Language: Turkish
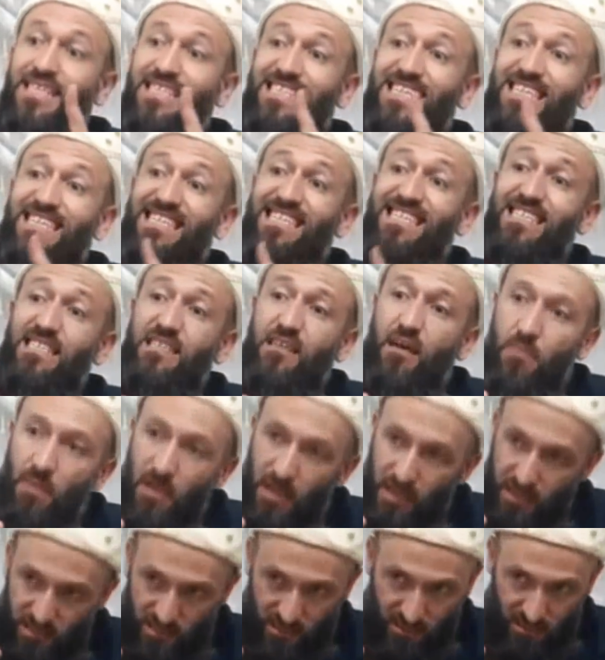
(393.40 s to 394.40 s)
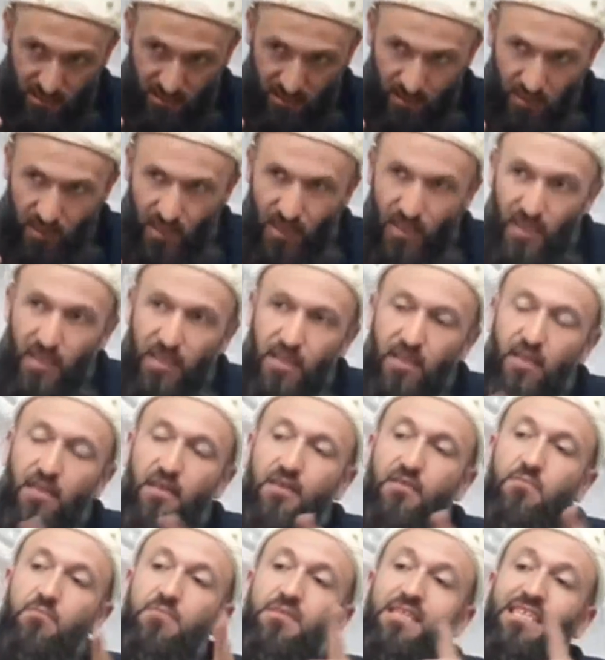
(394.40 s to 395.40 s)
yatsı namazını
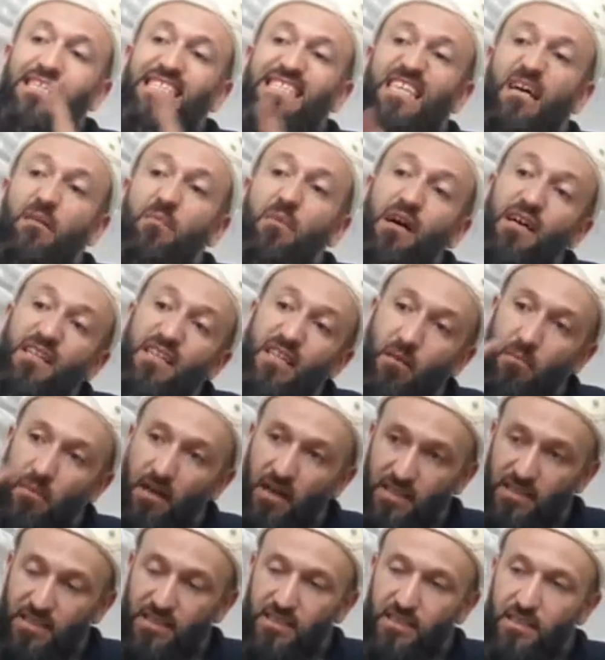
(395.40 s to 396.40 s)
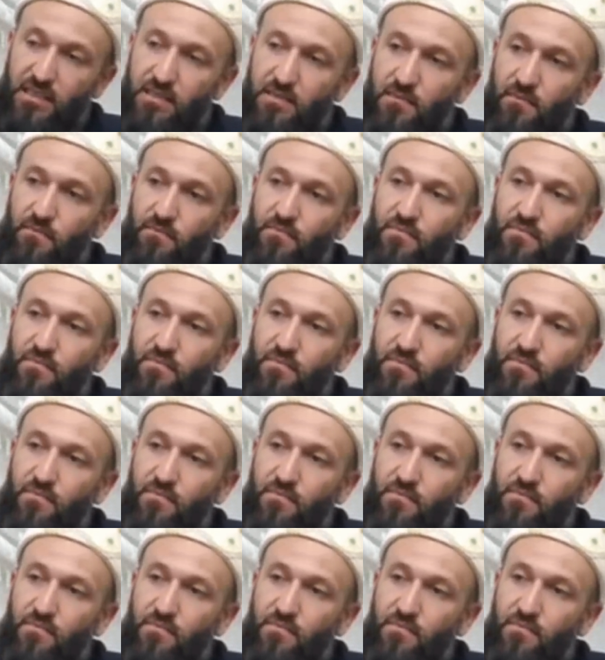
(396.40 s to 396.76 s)
bir de sabah namazını